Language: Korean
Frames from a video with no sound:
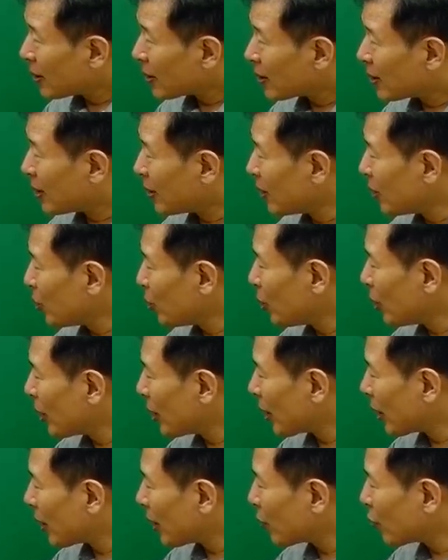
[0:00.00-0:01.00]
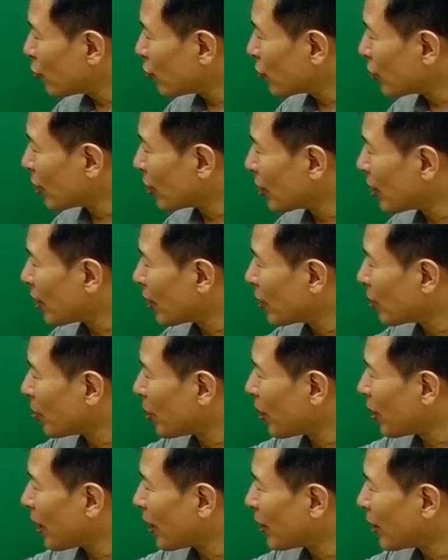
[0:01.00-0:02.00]
그 위에다가 쭉 연결해서
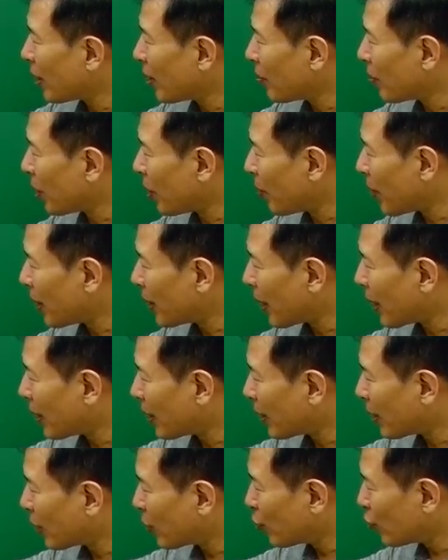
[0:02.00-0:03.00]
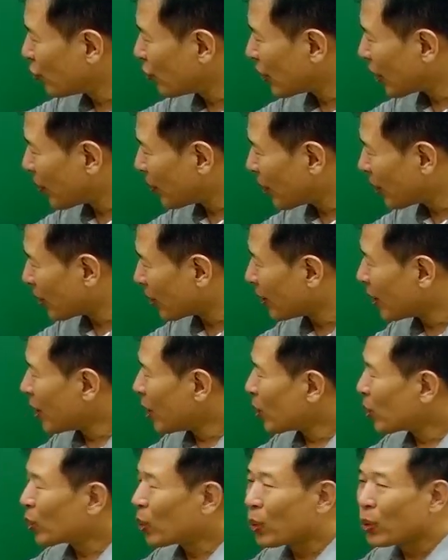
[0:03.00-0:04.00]
뭐 하나, 뭐만 하나 두냐면
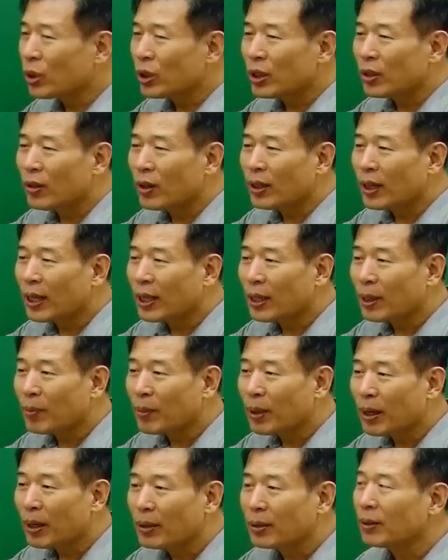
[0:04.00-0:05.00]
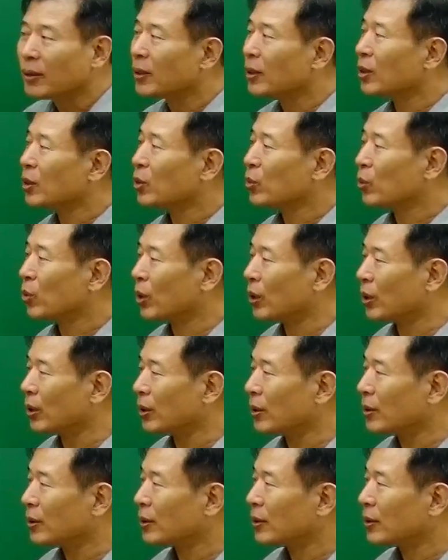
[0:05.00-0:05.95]
통기관 하나만 둬요.